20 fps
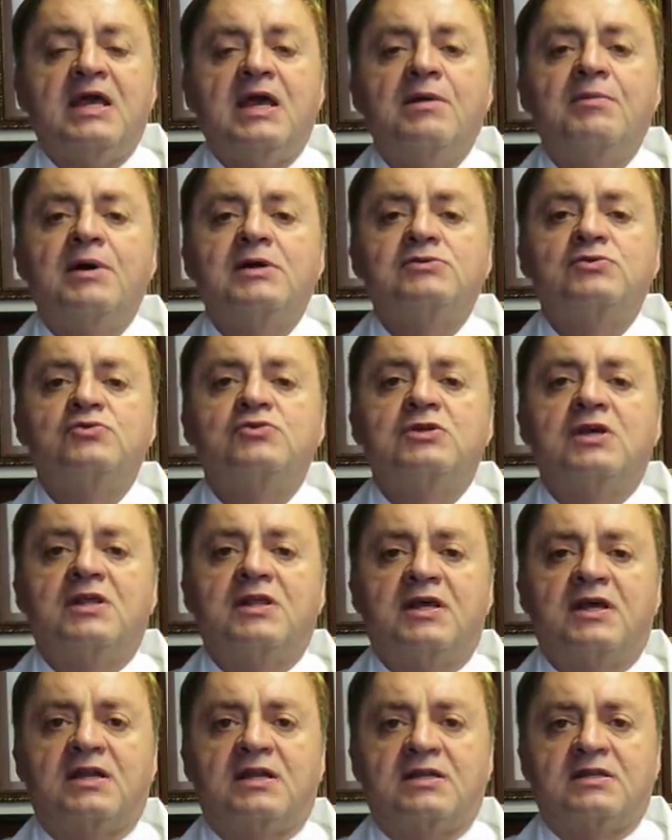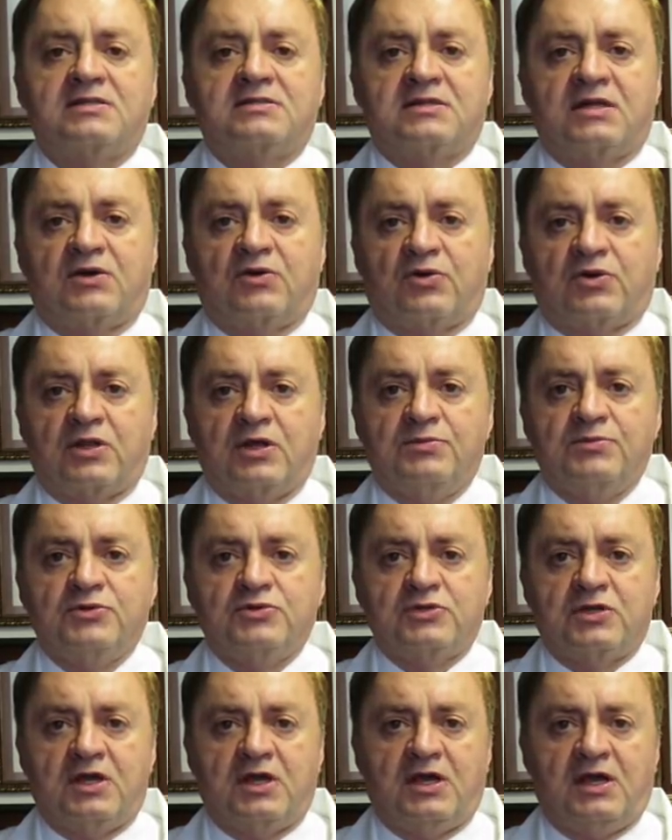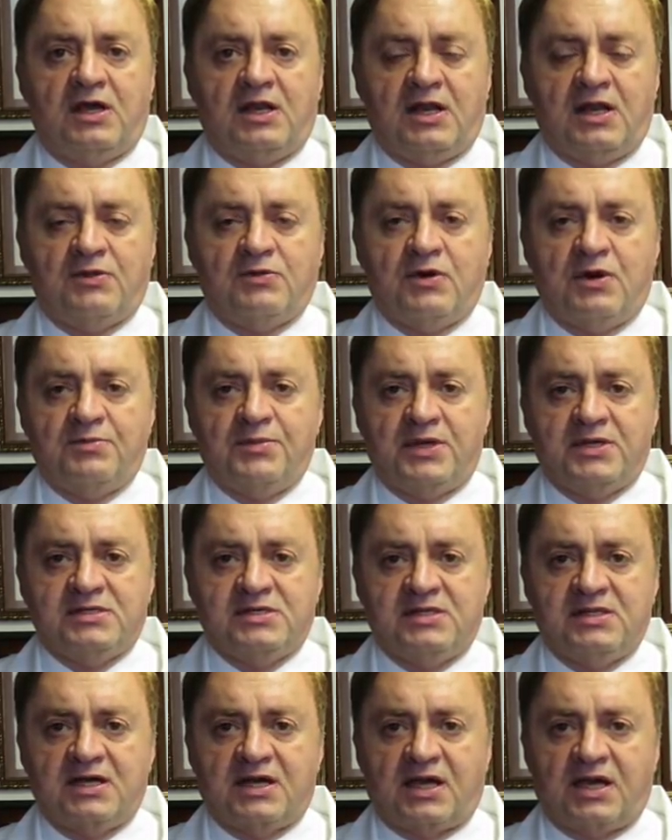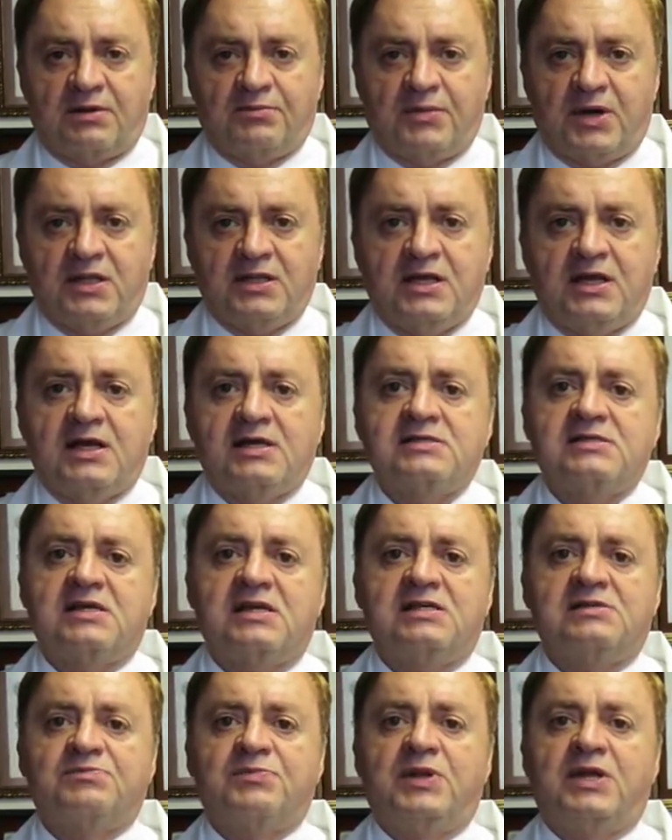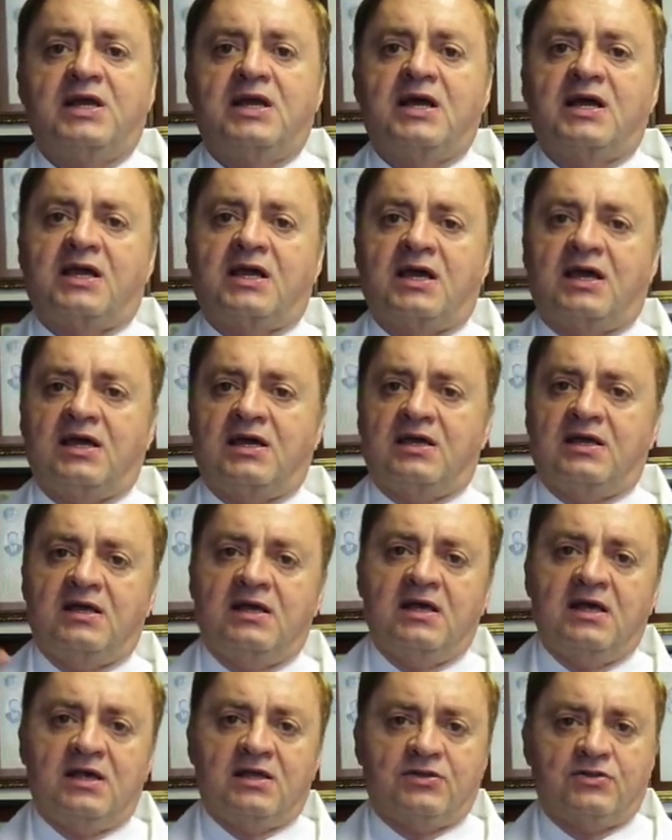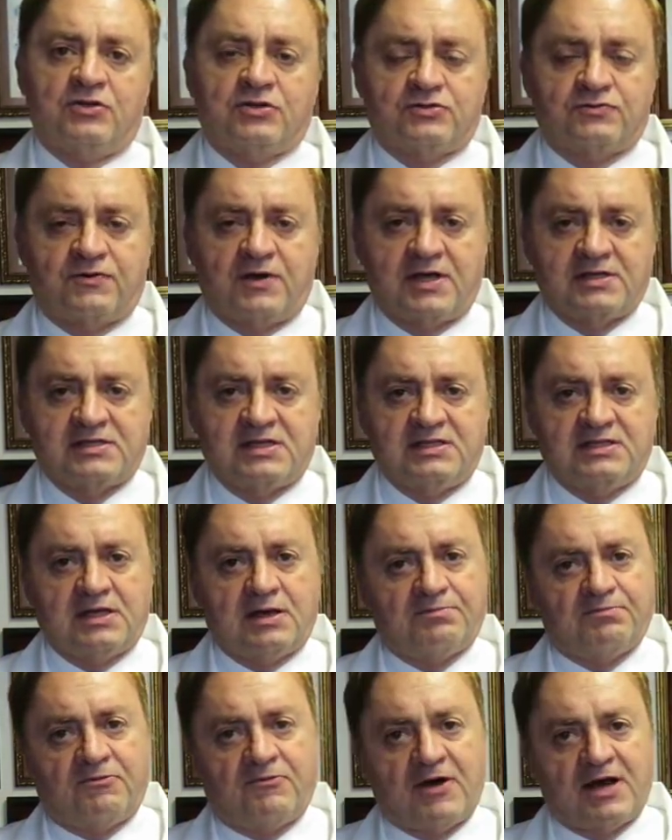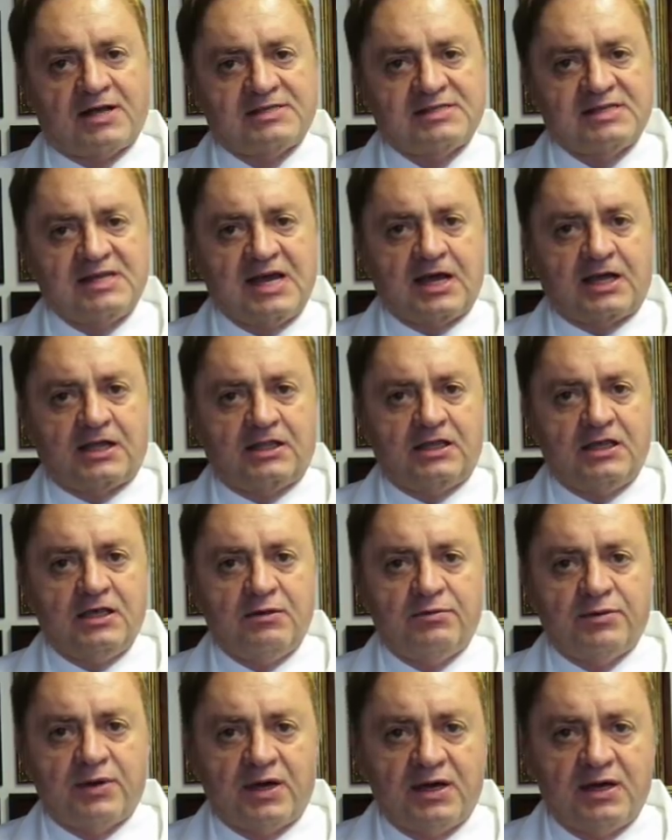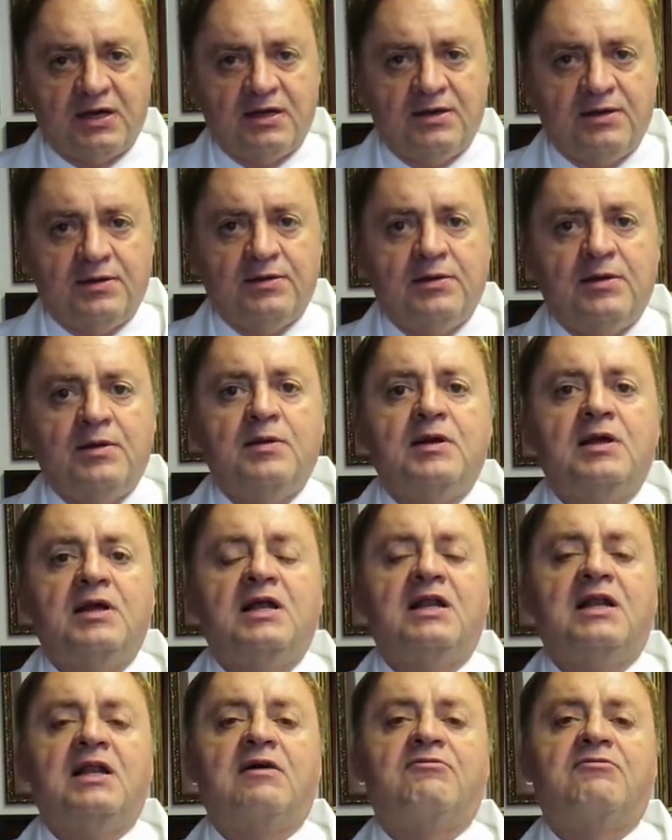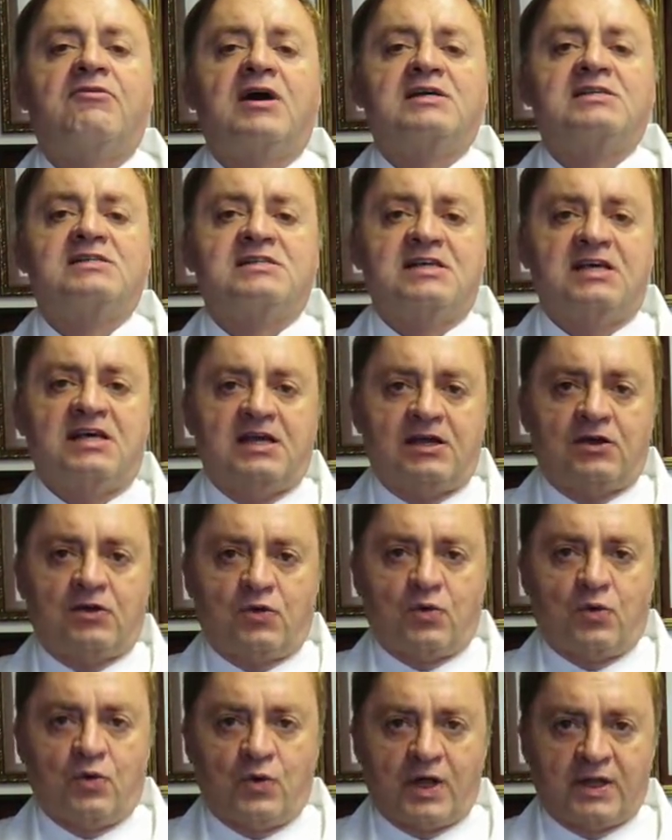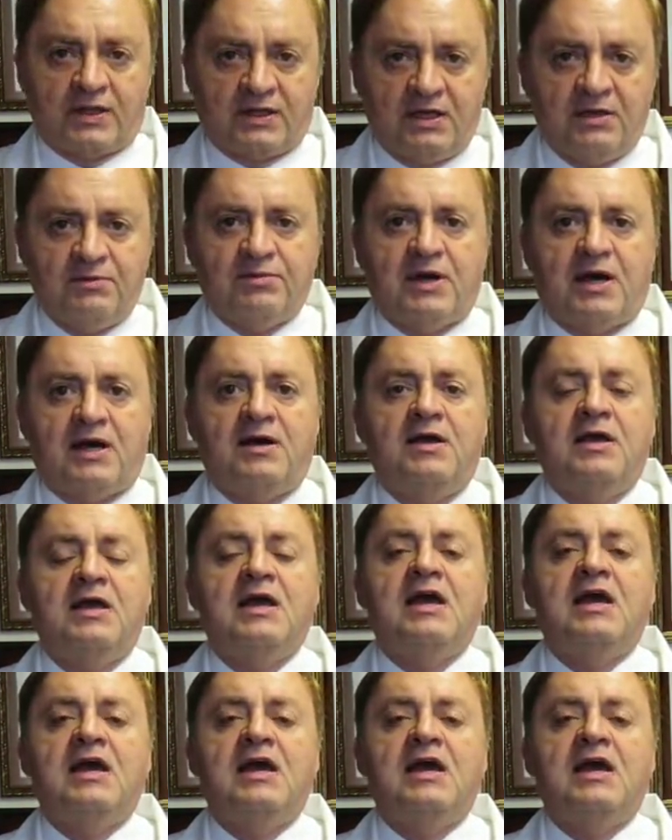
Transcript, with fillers: ¿Qué va a suceder? Recordemos que en la nueva medicina germánica se explica que hay dos fases, la fase activa y la fase curativa.